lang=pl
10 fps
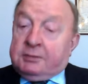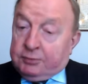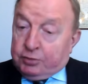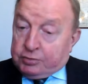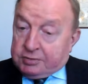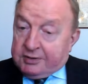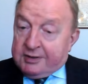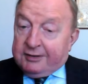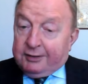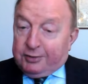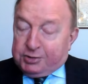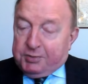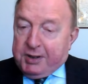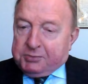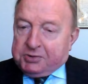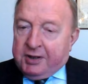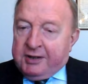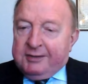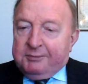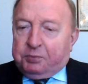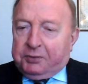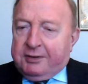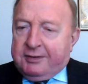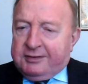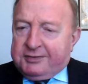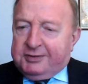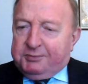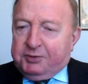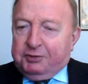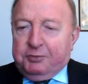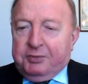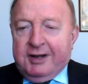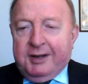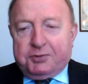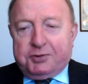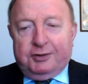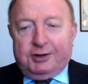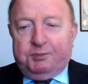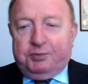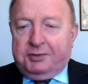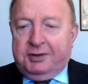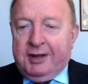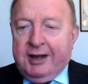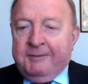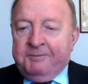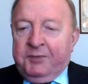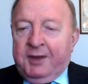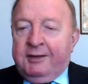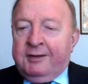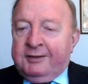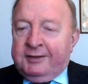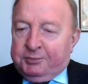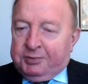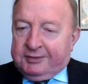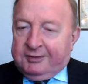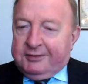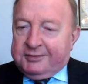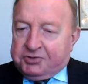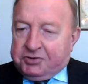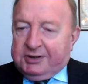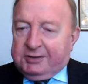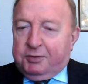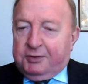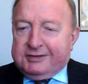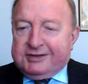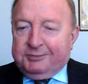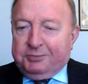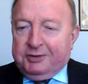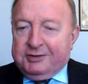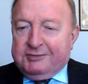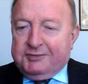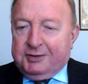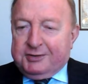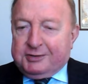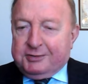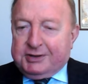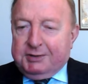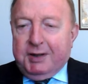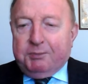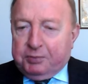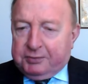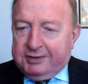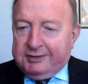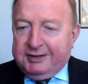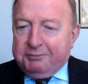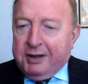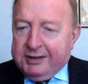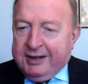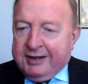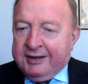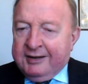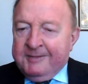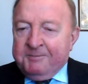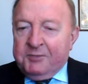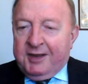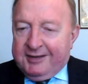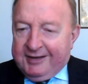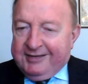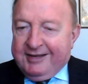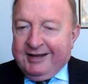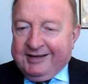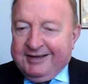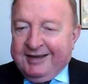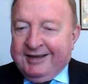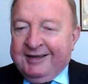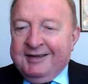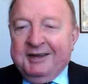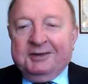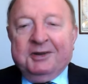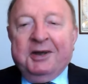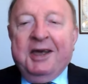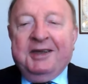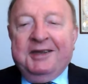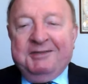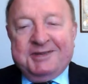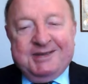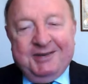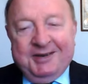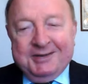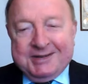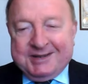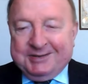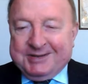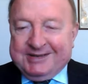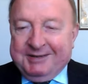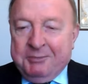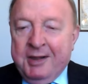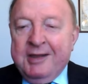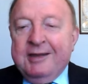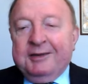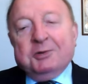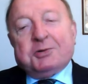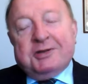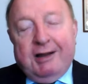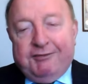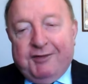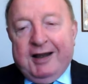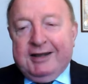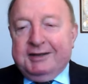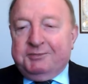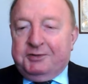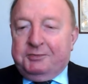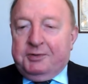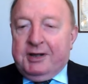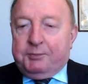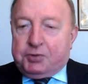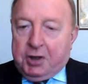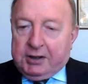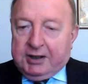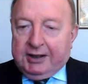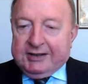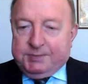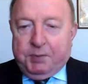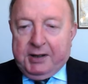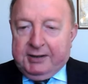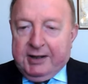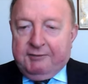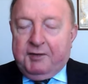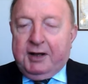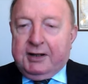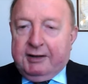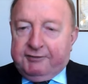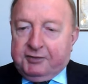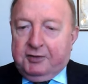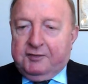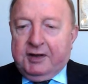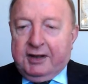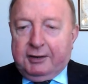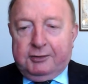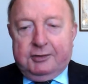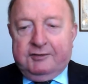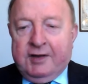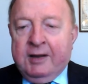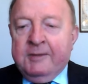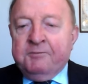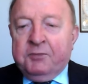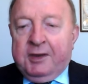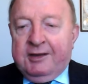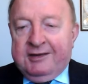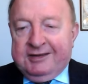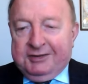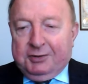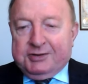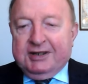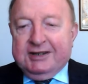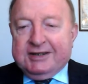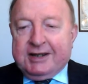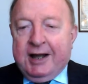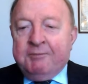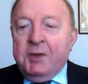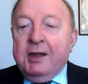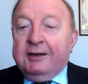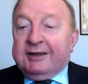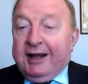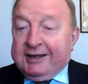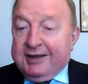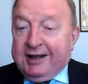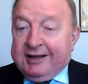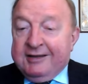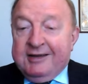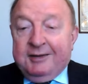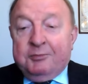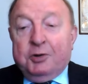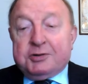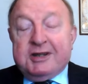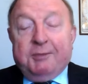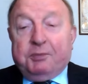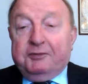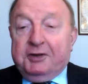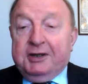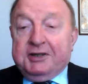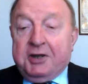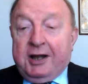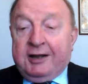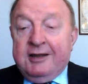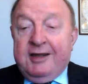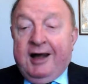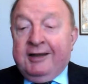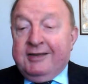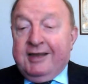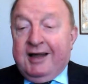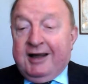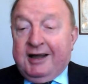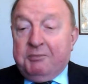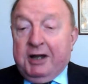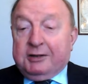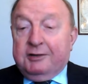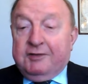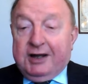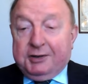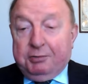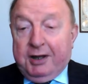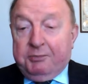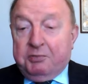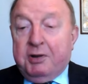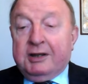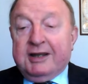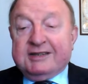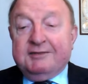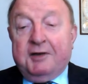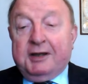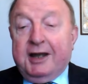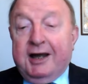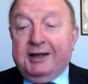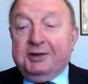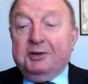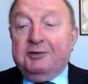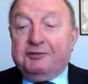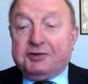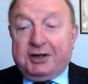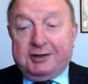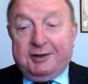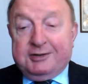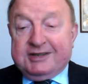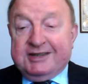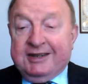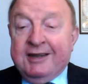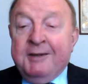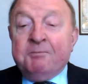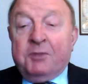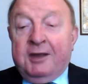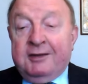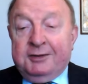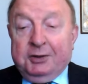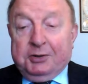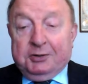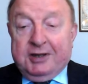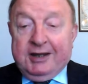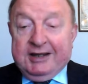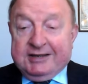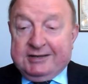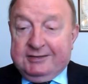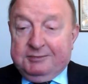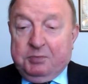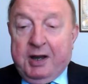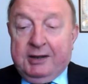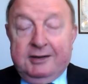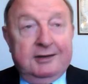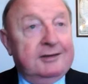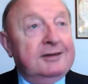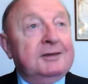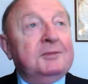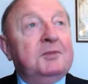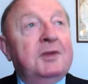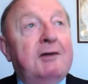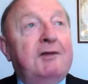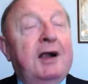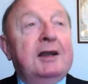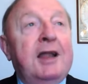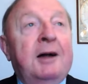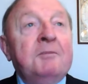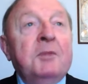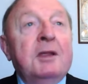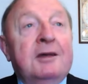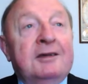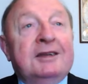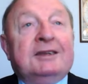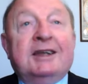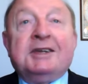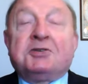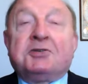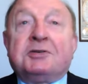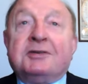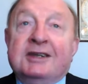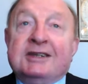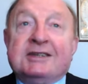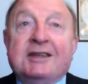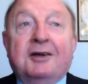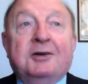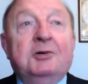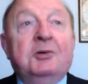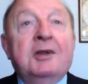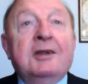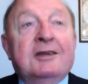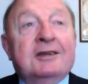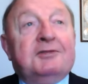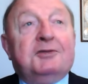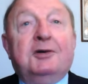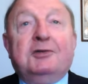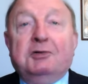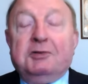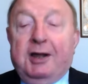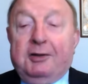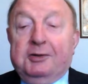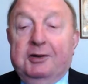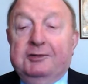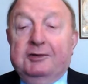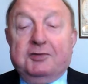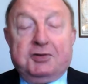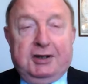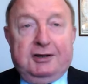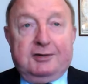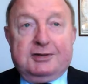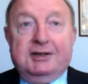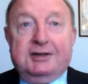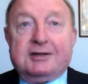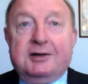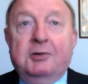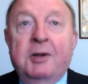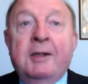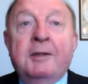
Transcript: już rozumiem, że Prigorzyn byłby lepszy od Putina, no bo to Żyd bądź co bądź w związku z tym, a Putin chyba nie. Jednak nie. No i w związku z tym już Nawalny byłby lepszy, a teraz pani Nawalna, wdowa narodowa e, rosyjska, tak jak można powiedzieć, jak Anna Achmatowa, która była nazywana Anną Wszechrosji no to teraz e, pani e, Nawalna e, też jest taką wdową narodową wszechrosyjską.